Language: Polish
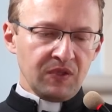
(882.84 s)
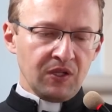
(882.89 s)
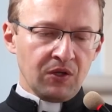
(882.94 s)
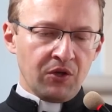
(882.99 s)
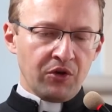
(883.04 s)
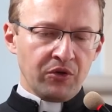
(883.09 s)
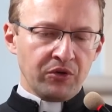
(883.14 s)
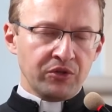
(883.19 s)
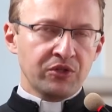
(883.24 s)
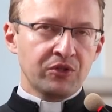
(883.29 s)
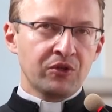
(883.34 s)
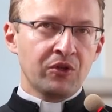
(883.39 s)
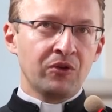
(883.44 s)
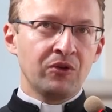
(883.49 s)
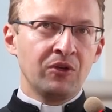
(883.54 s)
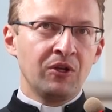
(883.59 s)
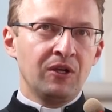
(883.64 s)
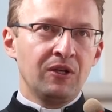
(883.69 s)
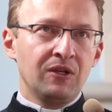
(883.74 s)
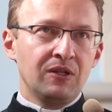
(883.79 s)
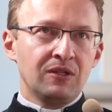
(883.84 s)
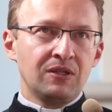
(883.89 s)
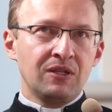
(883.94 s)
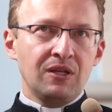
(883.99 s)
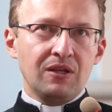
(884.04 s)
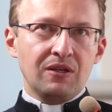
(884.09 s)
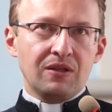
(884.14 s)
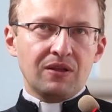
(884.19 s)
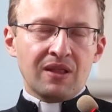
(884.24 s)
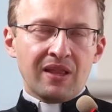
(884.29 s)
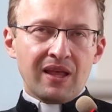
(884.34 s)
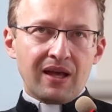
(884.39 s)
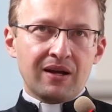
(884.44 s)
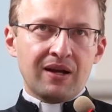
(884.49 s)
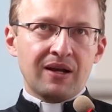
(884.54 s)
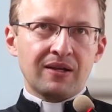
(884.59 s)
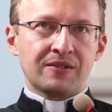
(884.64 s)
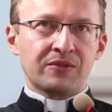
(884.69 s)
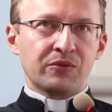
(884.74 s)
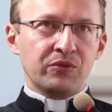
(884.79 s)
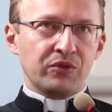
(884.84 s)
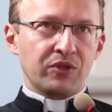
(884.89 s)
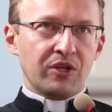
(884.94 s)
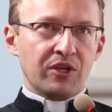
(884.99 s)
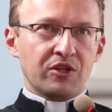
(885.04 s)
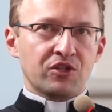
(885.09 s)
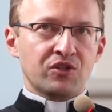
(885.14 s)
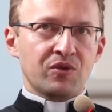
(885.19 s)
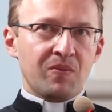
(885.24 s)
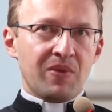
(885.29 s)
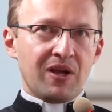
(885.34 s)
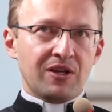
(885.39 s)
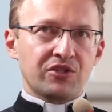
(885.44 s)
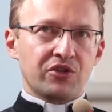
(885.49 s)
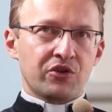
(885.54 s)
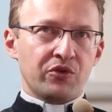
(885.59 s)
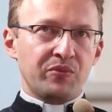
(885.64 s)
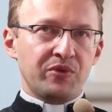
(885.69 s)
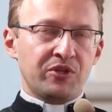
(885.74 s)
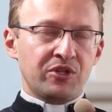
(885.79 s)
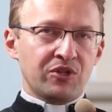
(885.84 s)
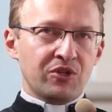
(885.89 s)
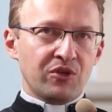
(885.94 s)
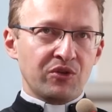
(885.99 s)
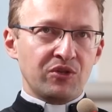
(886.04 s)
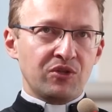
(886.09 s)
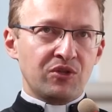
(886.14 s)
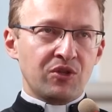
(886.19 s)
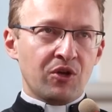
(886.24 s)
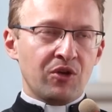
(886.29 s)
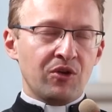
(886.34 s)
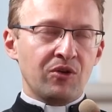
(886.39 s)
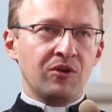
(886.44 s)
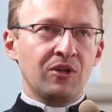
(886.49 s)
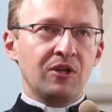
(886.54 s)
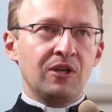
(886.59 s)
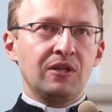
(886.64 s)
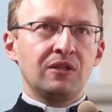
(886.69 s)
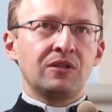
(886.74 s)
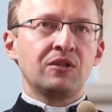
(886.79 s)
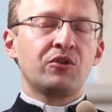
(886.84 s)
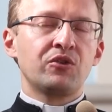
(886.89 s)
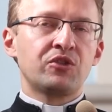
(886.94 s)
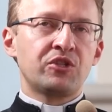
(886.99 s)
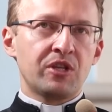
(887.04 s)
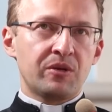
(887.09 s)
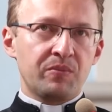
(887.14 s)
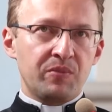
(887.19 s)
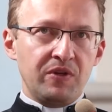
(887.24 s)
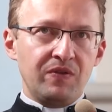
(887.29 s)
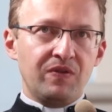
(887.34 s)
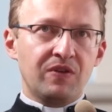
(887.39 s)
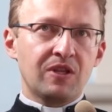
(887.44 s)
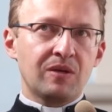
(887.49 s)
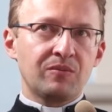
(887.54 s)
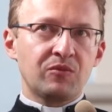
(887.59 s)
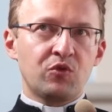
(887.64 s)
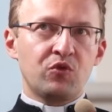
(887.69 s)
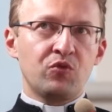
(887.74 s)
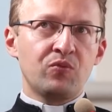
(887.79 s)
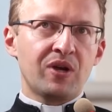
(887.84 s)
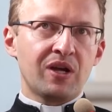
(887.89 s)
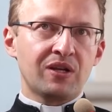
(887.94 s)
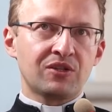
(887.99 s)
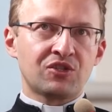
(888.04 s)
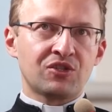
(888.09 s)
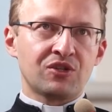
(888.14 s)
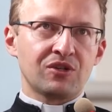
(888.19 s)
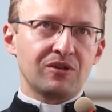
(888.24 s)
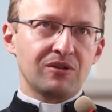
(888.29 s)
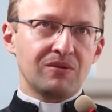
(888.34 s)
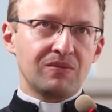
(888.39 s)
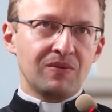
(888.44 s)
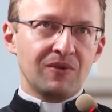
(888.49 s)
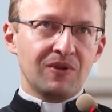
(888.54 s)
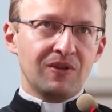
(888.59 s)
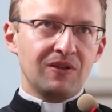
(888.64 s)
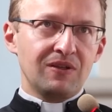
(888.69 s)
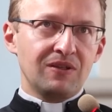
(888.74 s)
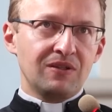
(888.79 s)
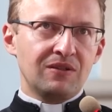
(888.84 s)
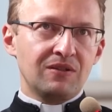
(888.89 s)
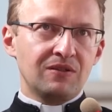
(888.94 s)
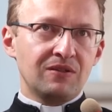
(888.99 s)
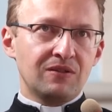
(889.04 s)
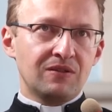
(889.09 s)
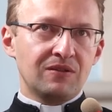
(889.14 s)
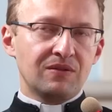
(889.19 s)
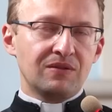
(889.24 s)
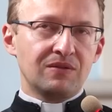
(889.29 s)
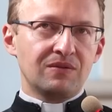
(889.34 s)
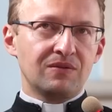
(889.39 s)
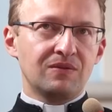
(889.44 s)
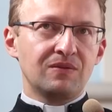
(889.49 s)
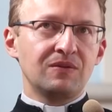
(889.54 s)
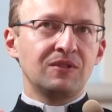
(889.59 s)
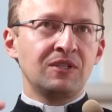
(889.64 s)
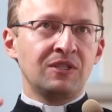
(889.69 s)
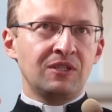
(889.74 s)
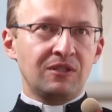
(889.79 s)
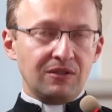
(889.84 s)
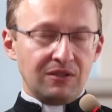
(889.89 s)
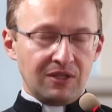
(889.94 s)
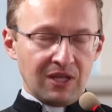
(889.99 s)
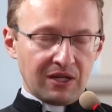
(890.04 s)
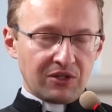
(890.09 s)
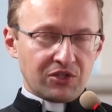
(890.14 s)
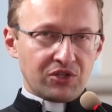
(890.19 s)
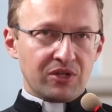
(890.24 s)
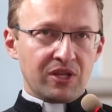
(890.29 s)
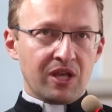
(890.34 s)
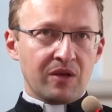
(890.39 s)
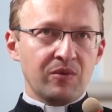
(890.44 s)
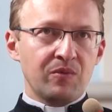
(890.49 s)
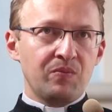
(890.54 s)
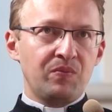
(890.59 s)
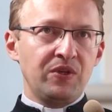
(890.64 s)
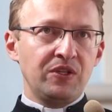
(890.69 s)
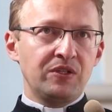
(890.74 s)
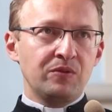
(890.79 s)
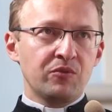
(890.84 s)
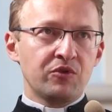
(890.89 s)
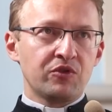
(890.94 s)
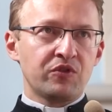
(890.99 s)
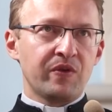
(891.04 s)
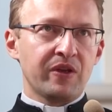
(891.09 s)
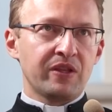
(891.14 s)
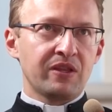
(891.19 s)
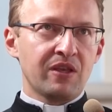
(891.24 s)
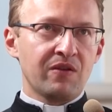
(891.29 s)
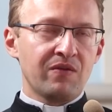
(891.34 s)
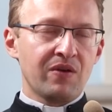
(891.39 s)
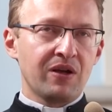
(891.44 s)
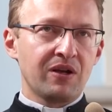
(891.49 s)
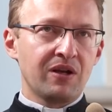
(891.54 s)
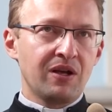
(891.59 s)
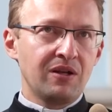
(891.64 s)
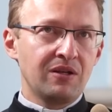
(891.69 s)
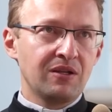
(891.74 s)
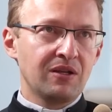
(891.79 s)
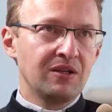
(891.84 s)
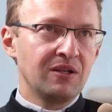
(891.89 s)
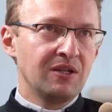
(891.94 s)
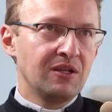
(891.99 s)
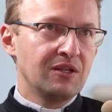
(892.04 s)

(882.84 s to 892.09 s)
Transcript: kogoś, kto nie nakazuje, że masz robić to i to, tylko cierpliwie nam tłumaczy, i jak czytamy Pismo Święte, Ewangelię,